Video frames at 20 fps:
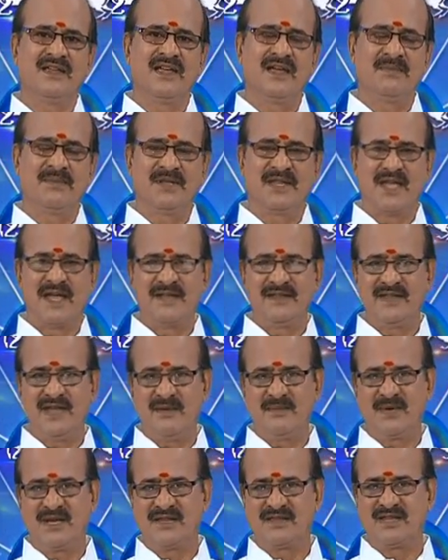அப்போ இந்த
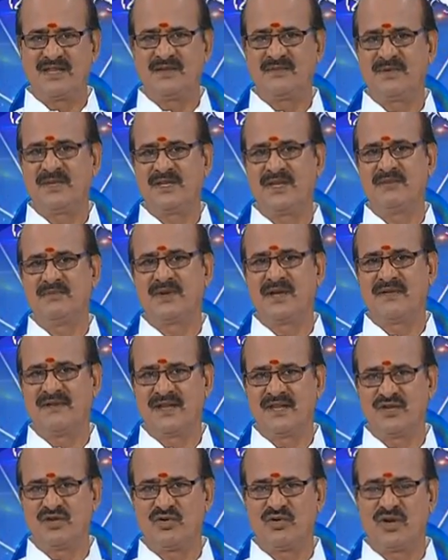ஐந்தாம் இடத்ததிபதியும்
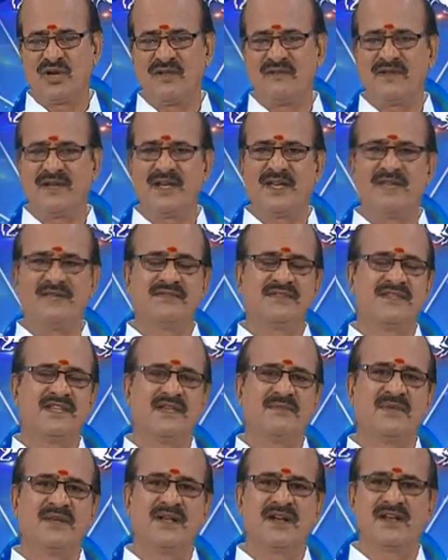கவனித்துக் கொள்ள வேண்டிய
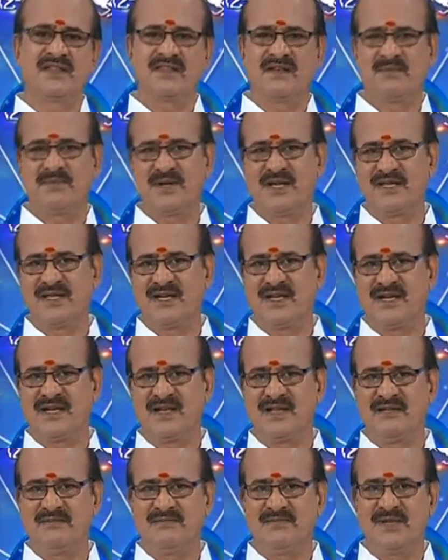விஷயம் இந்த இடத்துல
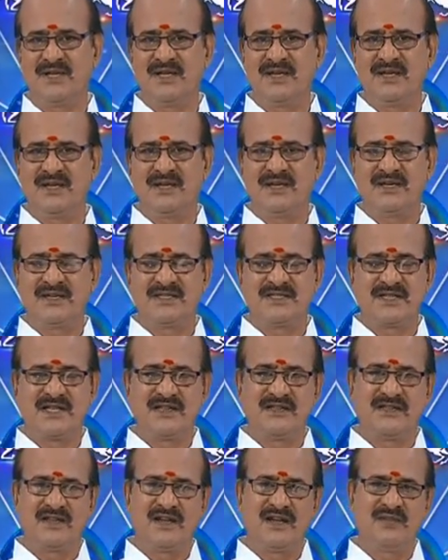பார்த்தீங்கன்னா
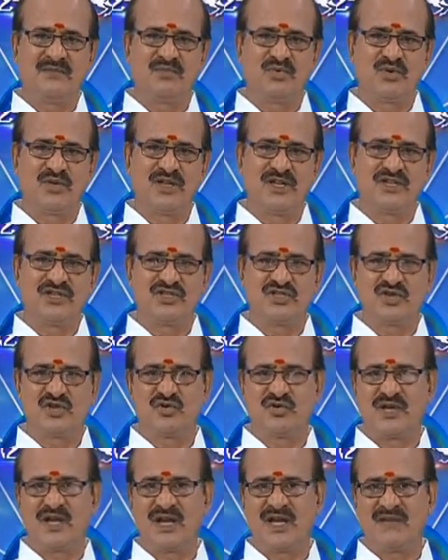சந்திரன் புதன்
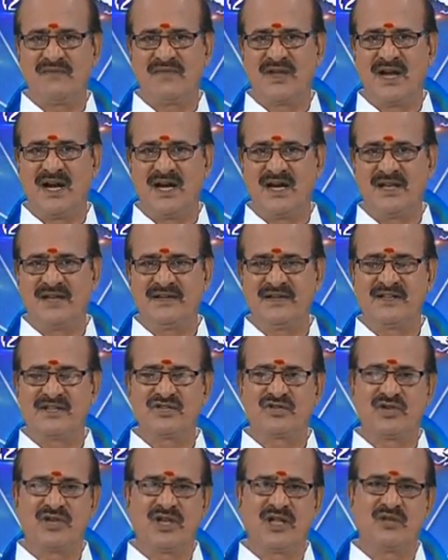சுக்கரன் வியாழன்
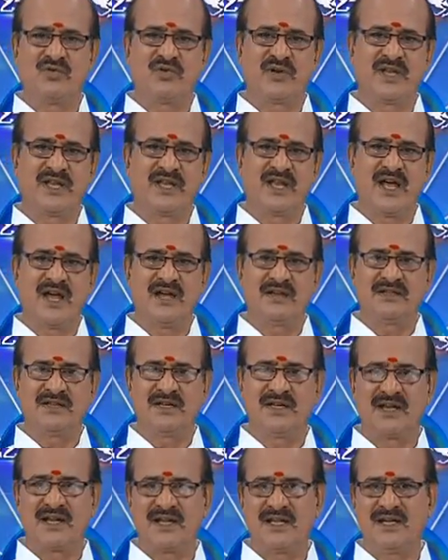என்று சொல்லக்கூடிய நான்கு
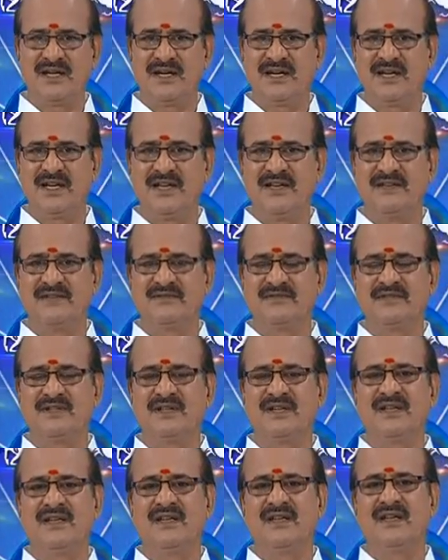கிரகங்களின்
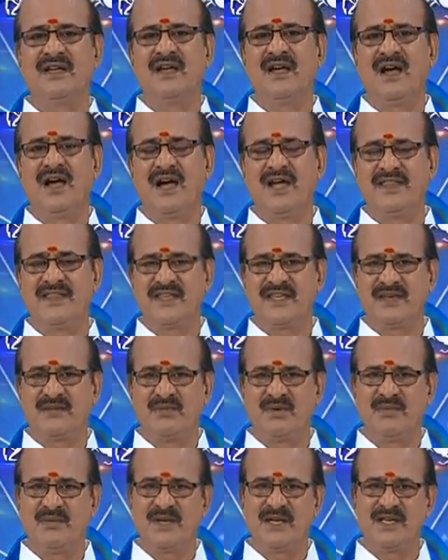
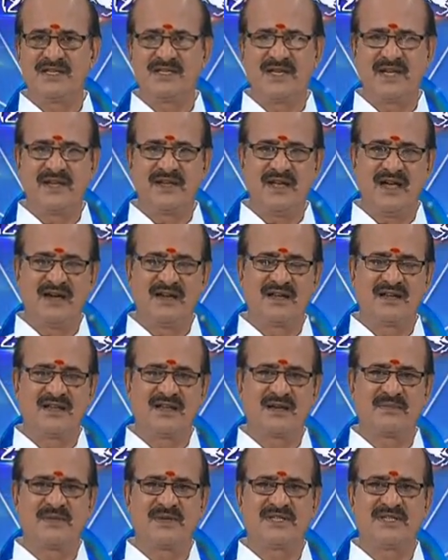ஆதிக்கமும் மிகச் சரியாக
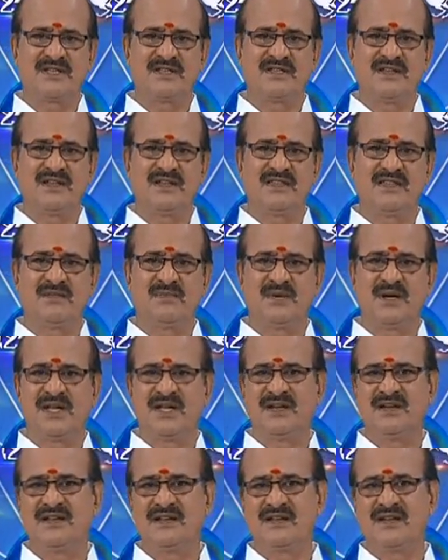இருக்கிற பட்சத்தில் இந்த
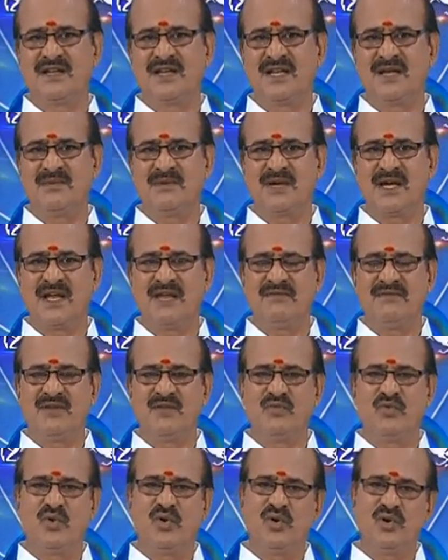பிள்ளைகளுக்கெல்லாம் கல்வி
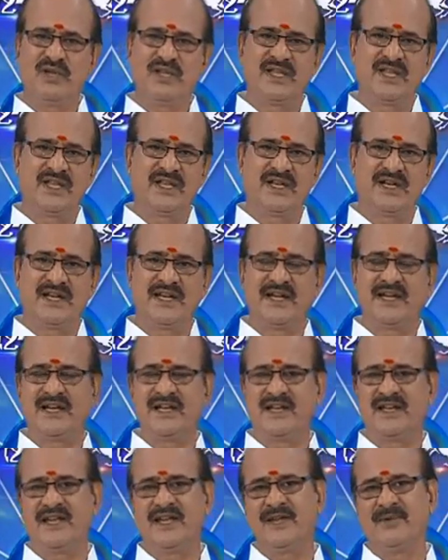ஓங்கிய
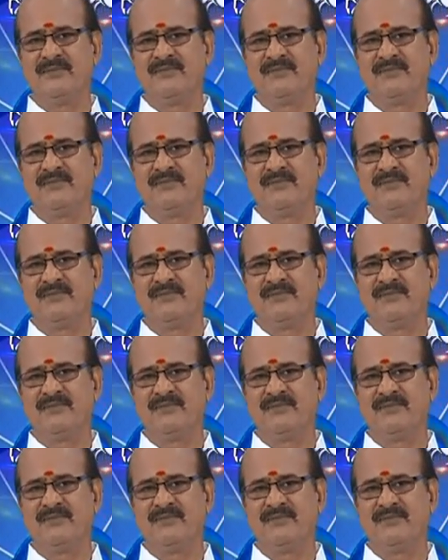நிலைகளிலே